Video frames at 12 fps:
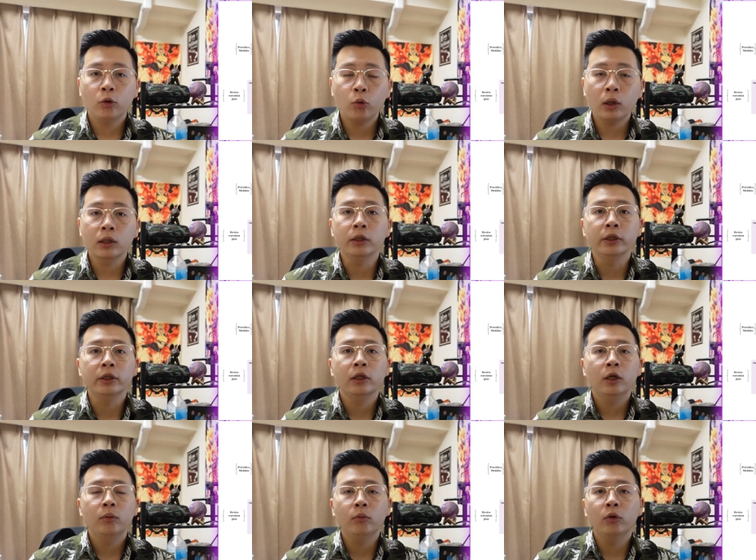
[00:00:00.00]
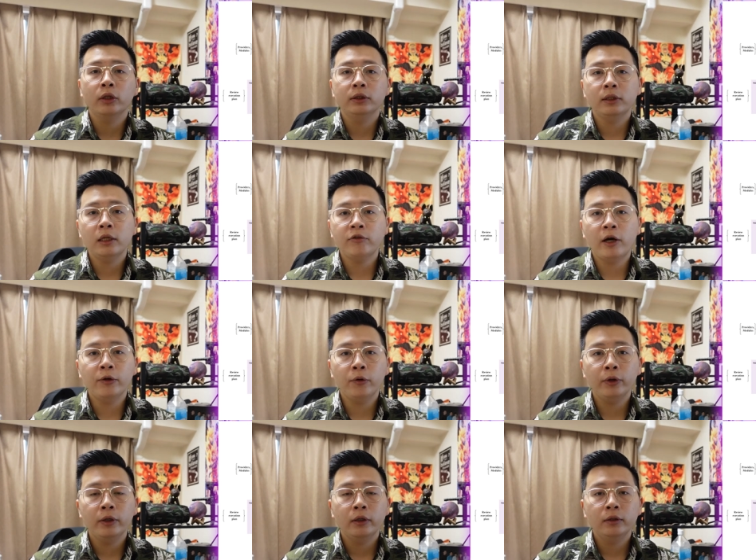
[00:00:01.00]
quản lý một cái state file
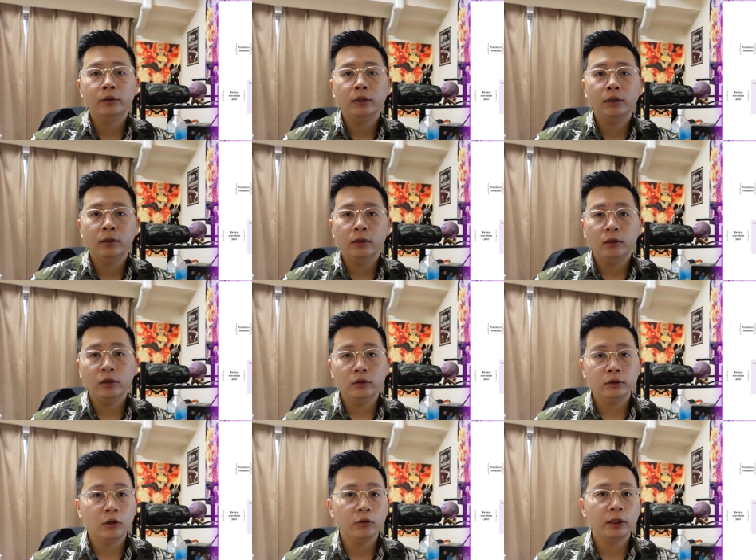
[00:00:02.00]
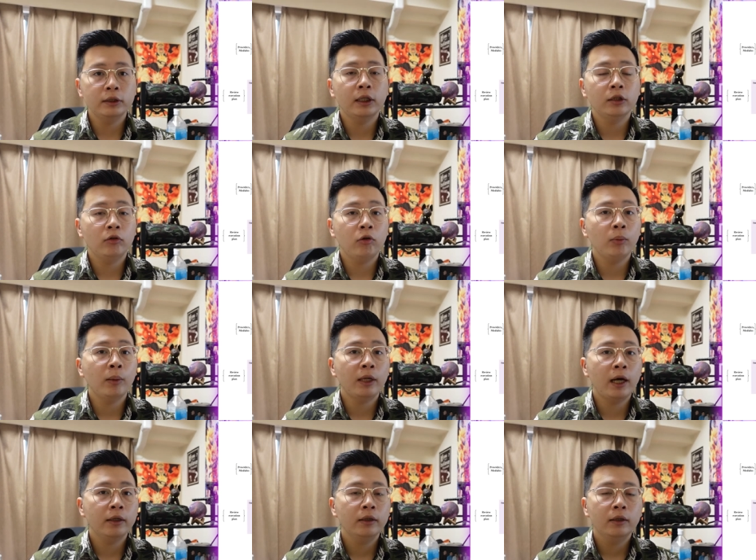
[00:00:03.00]
rồi thì sau khi chạy Terraform
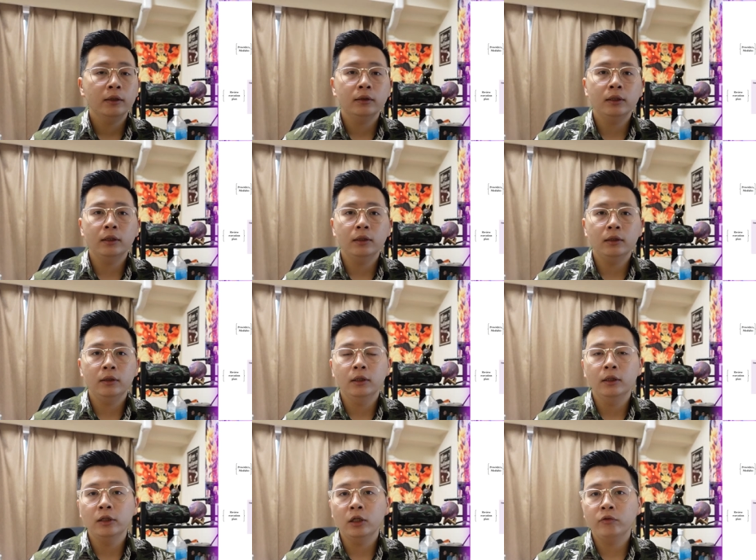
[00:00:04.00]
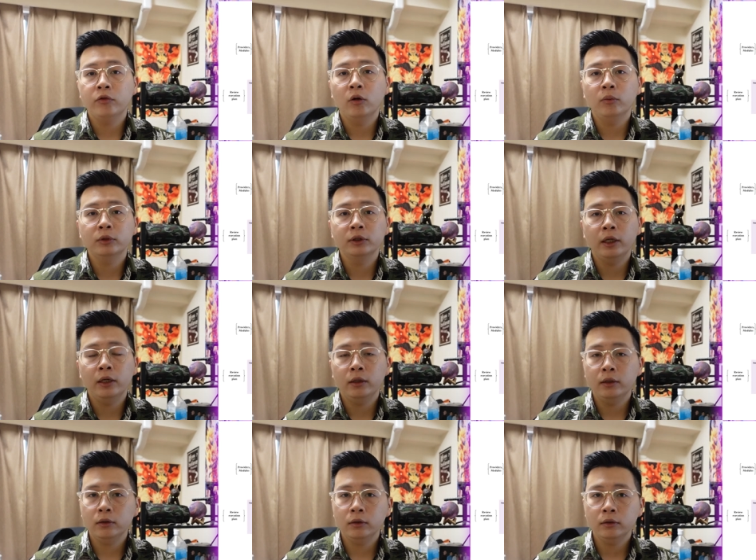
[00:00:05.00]
apply thì uh, Terraform sẽ
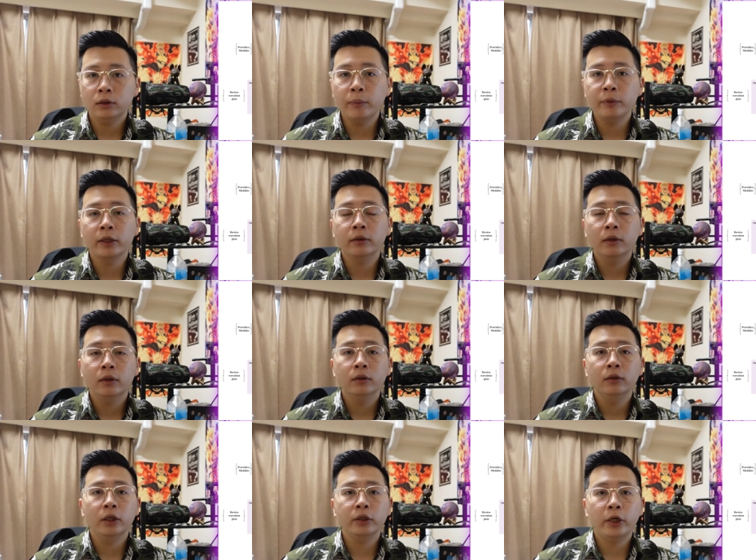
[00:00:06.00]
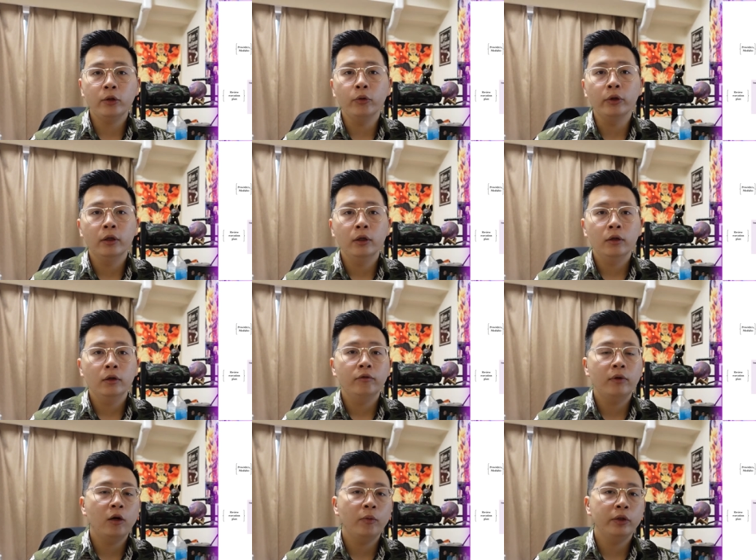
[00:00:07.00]
cập nhật những cái thay đổi
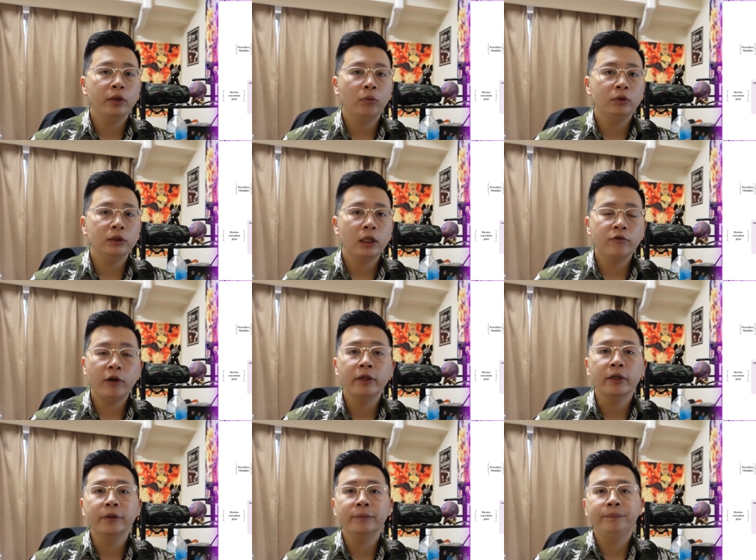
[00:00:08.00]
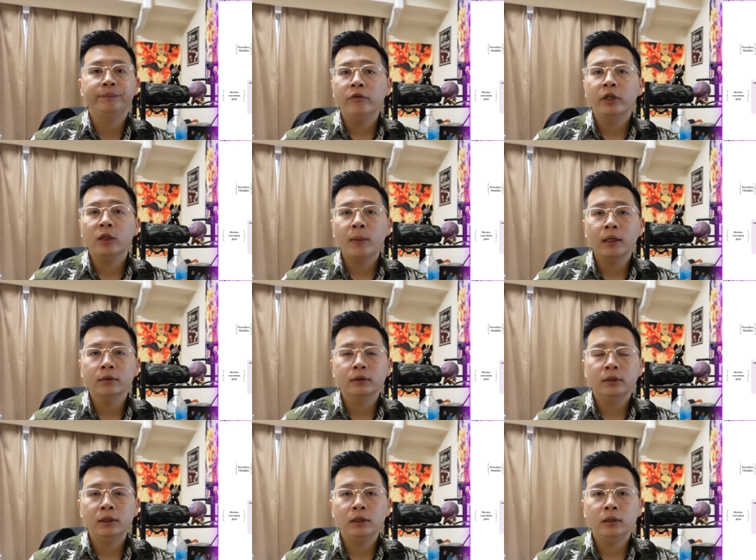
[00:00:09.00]
vào bên trong state file đấy. Về cơ bản
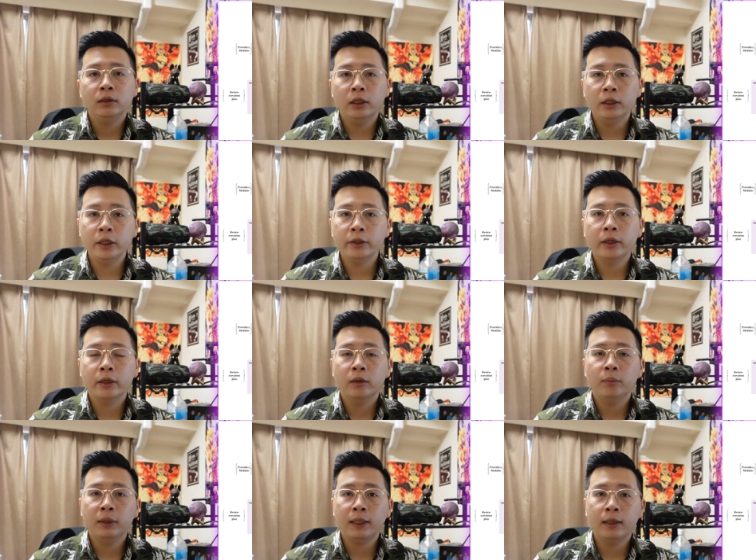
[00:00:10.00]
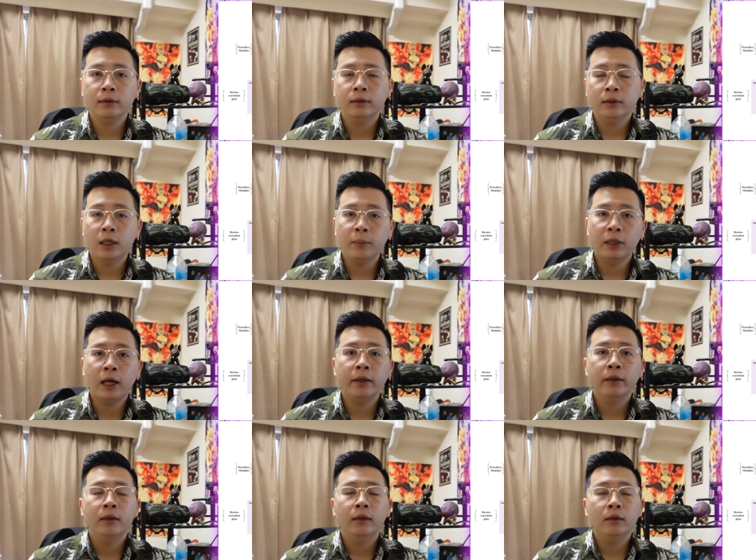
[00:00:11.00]
thì init này, plan, apply
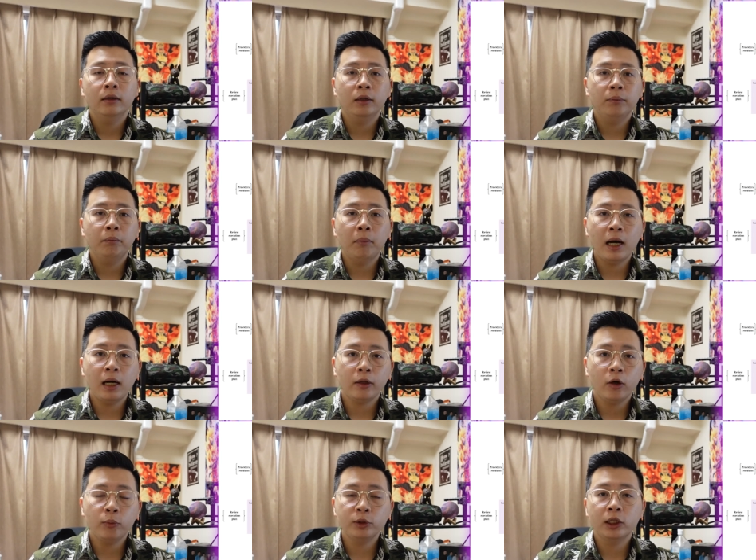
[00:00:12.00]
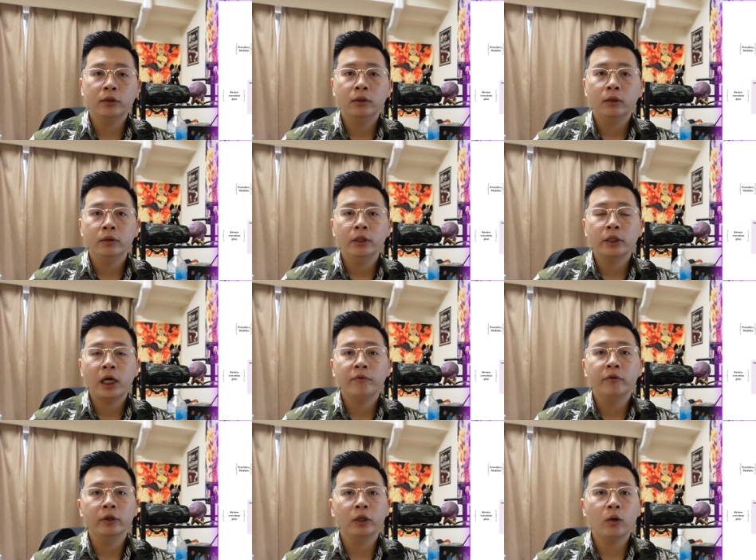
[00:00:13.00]
là ba cái option đi kèm
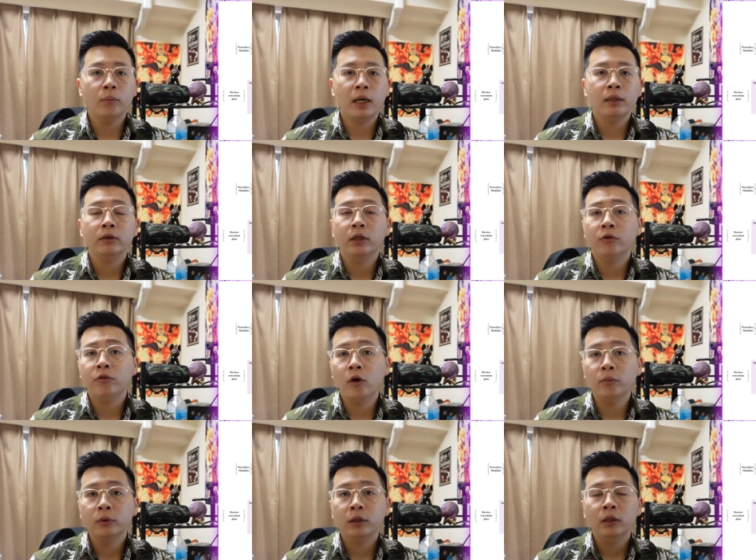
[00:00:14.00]
với cái command Terraform